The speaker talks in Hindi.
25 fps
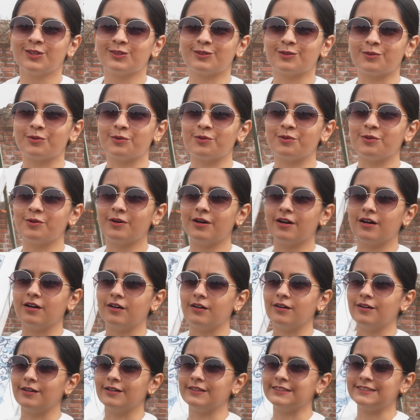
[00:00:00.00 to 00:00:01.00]
तो
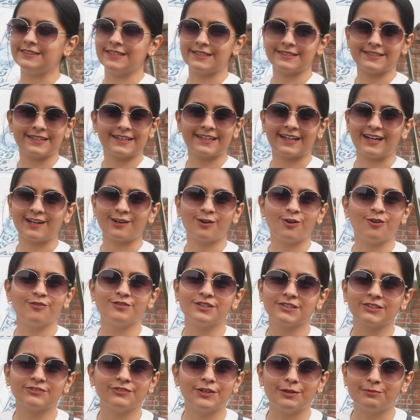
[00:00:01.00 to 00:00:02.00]
uh, जैसे क्रैकऑफ
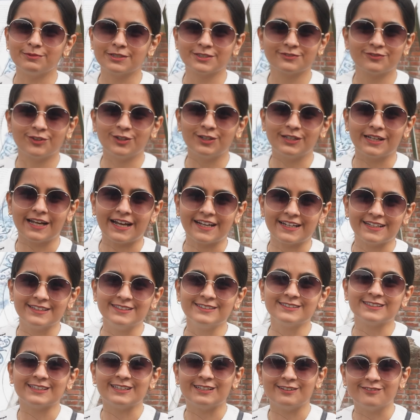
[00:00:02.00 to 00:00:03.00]
इज़ फेमस फॉर
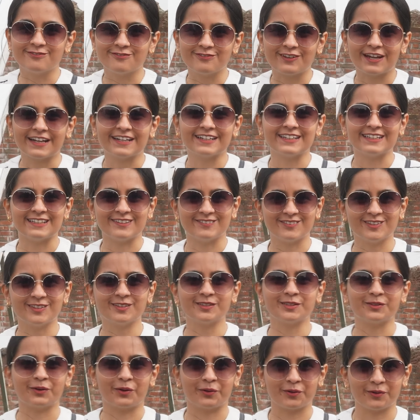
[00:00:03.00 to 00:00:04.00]
ड्रैगन्स इनफैक्ट इवन
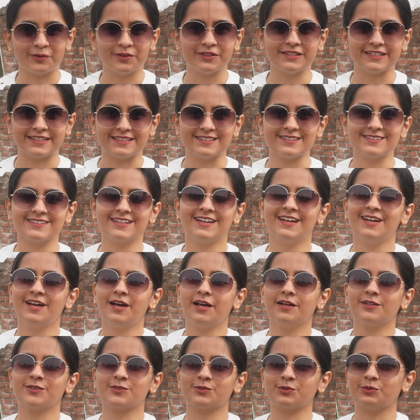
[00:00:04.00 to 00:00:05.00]
टॉरॉन इज़
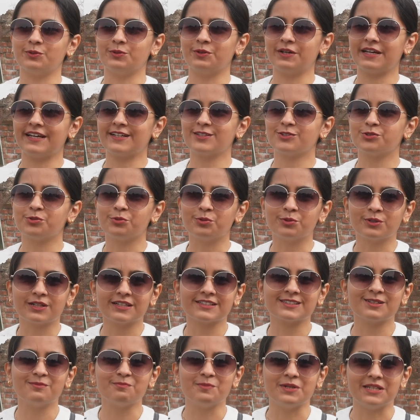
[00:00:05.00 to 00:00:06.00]
सो एक
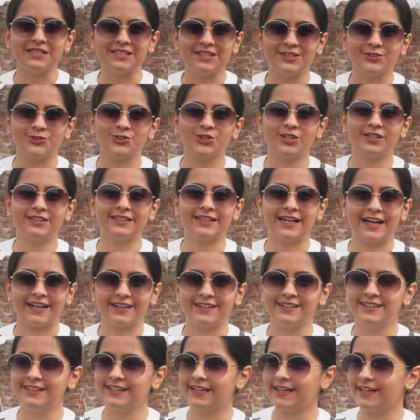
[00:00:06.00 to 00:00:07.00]
छोटा सा मिनिएचर
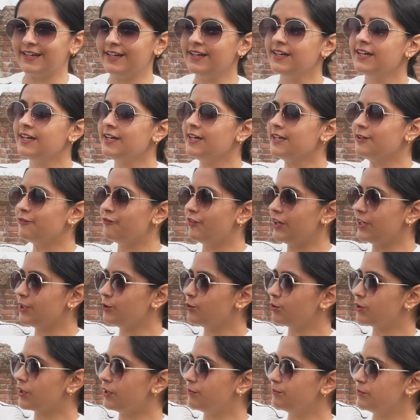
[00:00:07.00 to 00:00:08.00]
ड्रैगन है वेन
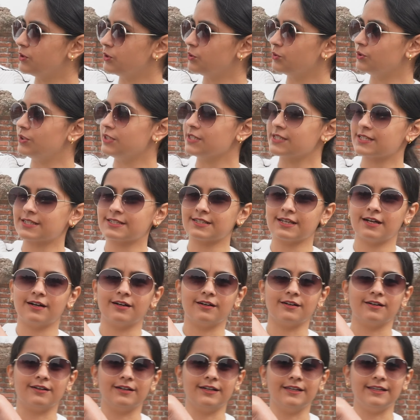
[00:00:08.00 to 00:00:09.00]
यू कम टू दिस
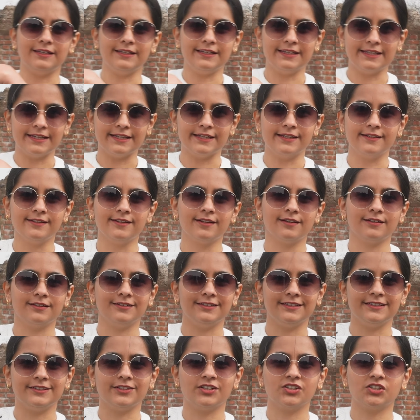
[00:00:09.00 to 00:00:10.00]
लेन
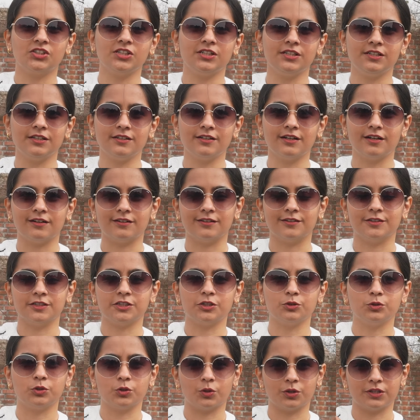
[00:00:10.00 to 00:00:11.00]
नियर दी
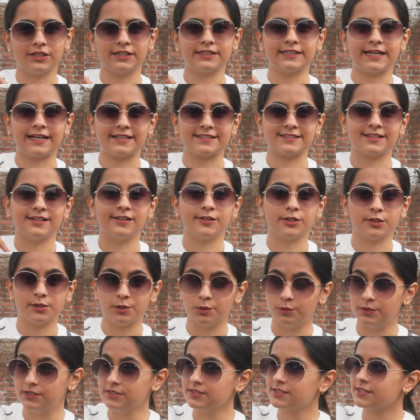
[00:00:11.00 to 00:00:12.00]
टूटोनिक कैसल
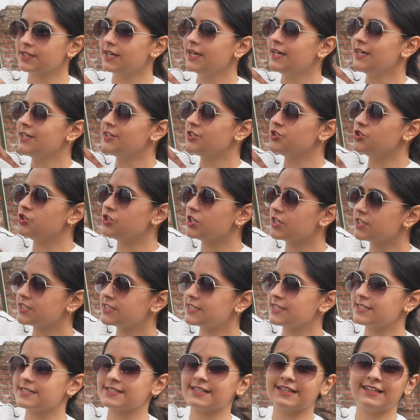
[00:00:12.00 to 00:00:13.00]
रिवेंस
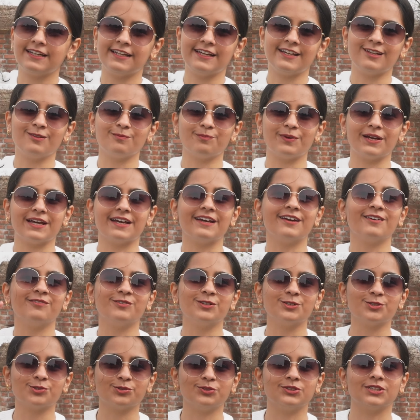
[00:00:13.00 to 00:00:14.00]
जस्ट इसी लेन पे है
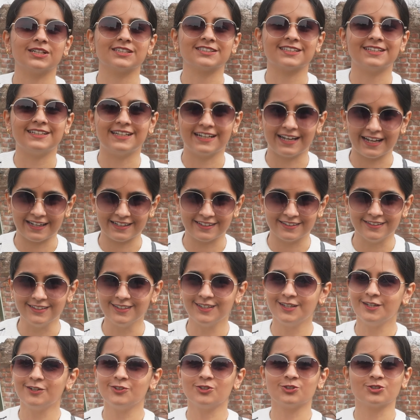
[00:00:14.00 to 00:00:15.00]
वो छोटा सा ड्रैगन
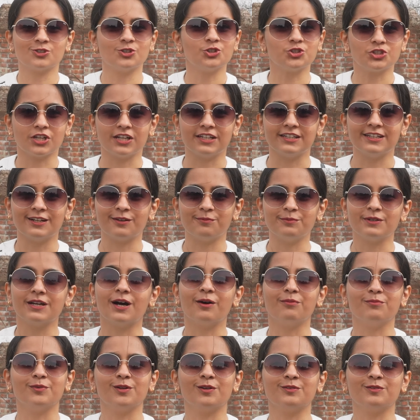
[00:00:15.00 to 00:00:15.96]
सो चलिए अभी हम